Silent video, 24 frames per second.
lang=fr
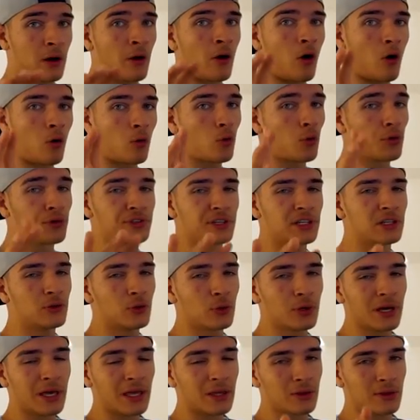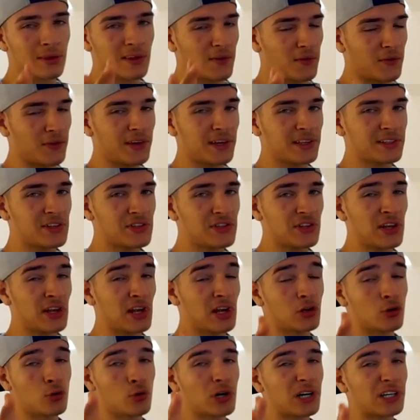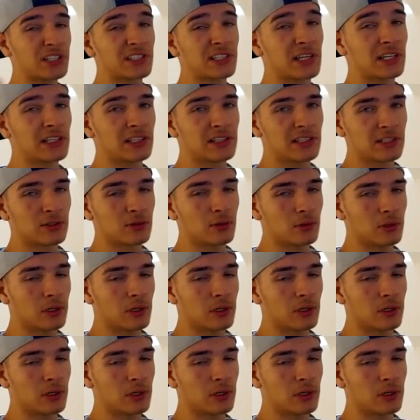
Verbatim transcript: En gros, c'est le degré d'efficacité et le degré de qualité de